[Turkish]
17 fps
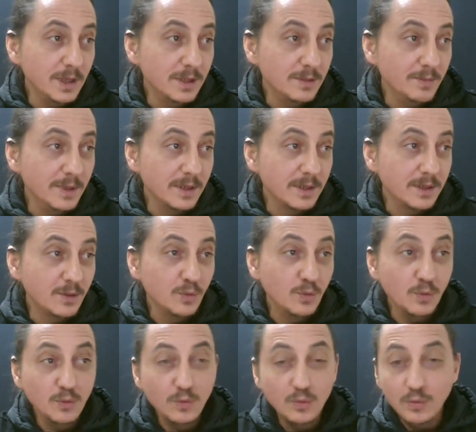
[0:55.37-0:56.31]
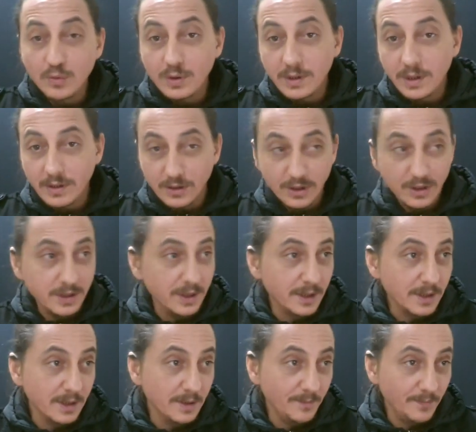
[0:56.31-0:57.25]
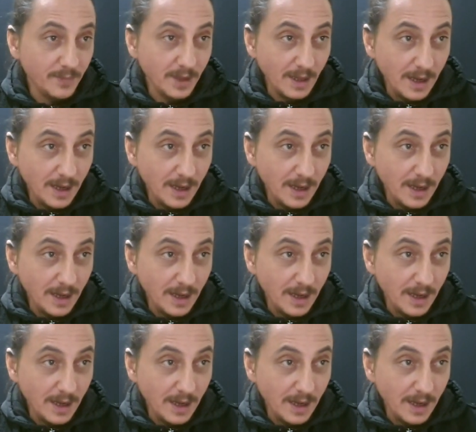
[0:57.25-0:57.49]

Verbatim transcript: İzmir gündüz yarışları